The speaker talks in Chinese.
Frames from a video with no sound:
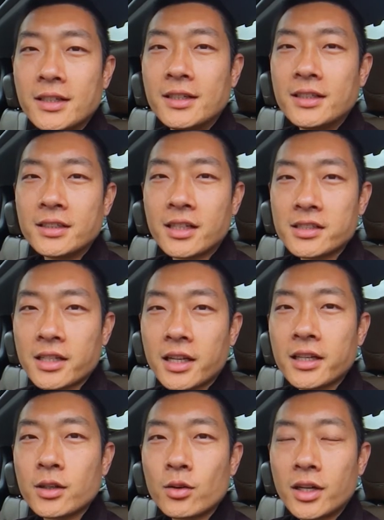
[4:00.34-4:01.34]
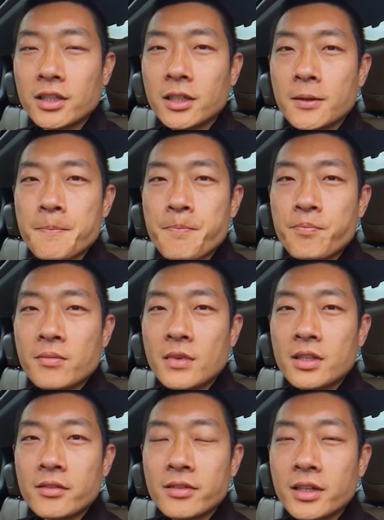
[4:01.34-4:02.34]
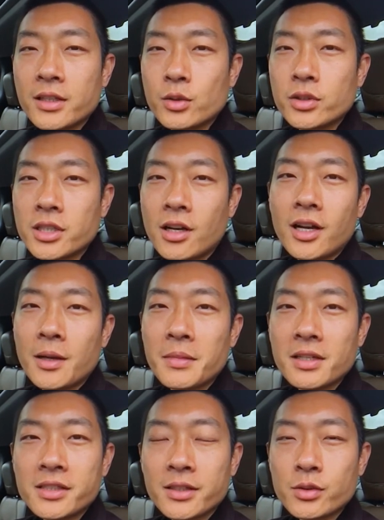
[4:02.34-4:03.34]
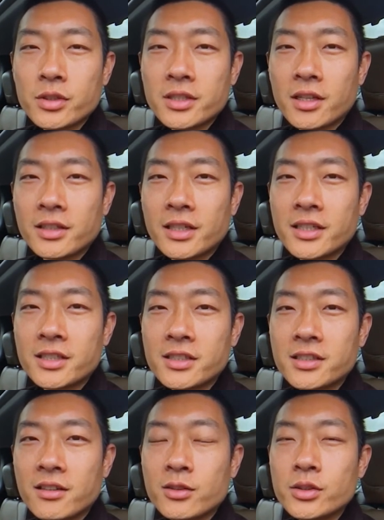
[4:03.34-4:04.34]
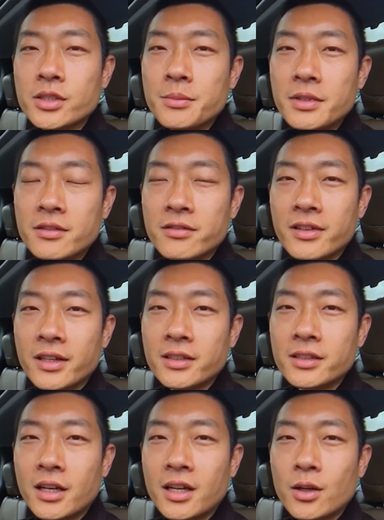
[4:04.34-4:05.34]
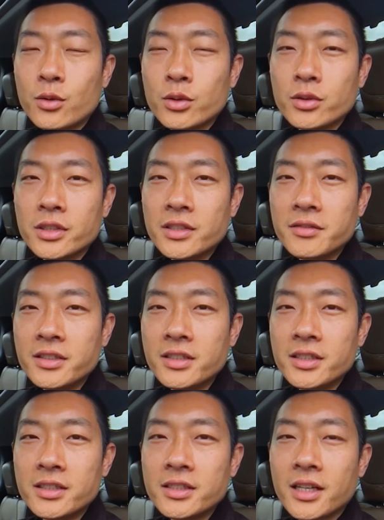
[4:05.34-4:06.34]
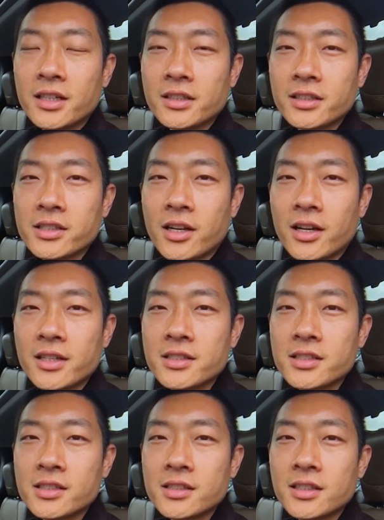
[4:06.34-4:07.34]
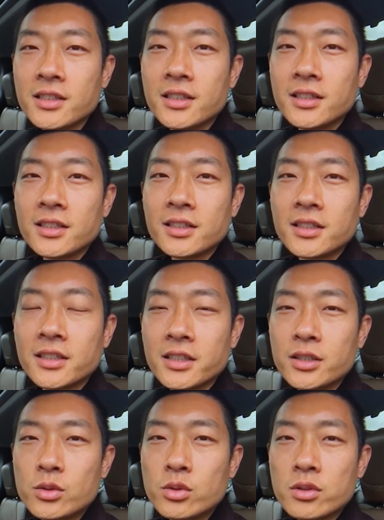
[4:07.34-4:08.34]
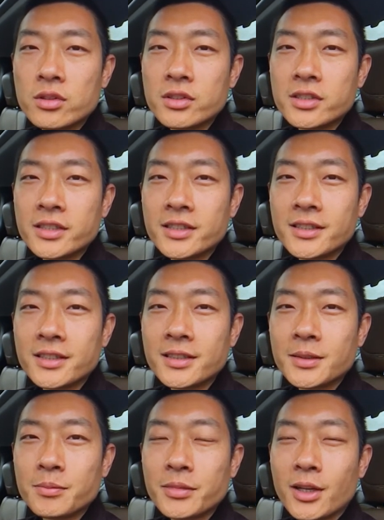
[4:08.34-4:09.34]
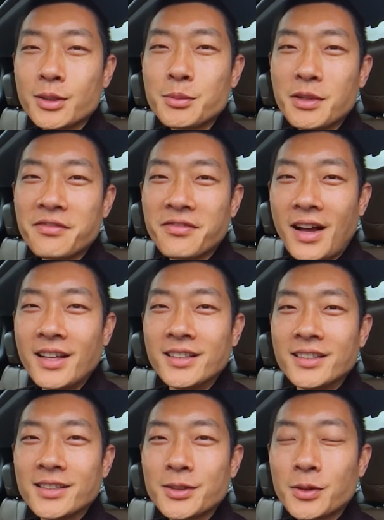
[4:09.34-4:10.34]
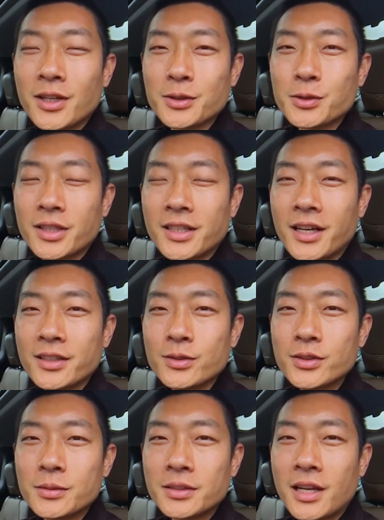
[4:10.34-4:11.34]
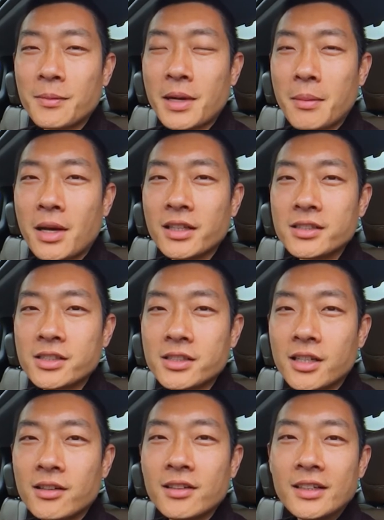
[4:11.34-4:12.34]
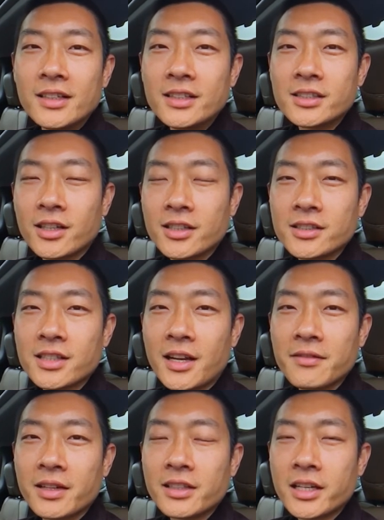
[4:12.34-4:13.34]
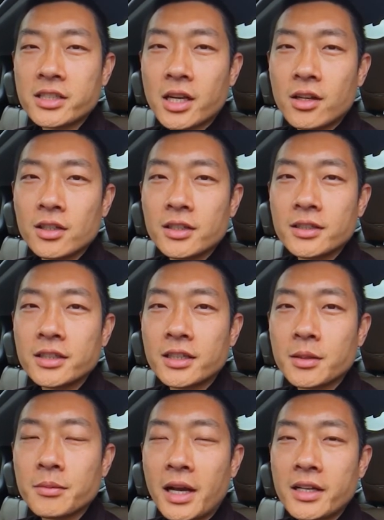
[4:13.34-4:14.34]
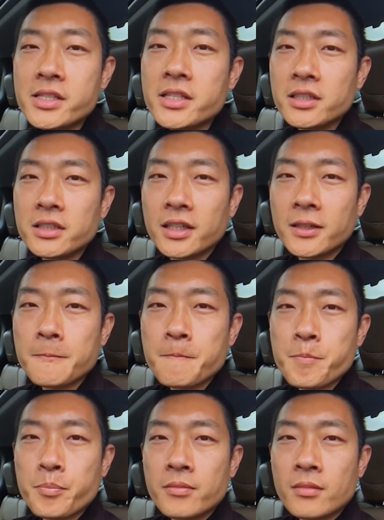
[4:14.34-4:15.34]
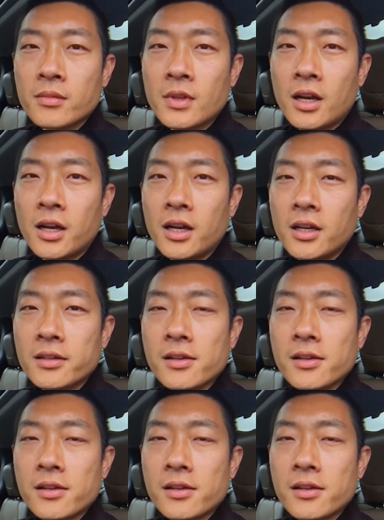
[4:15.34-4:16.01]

那再来的话呢，因为很多小孩嘛，像最早大家知道有些 minivan 会有 DVD， 这样让小孩子可以去这个不要那么烦。说老实话，大家都是当爸妈的知道，小孩子太烦太吵了，让他们安静一点。那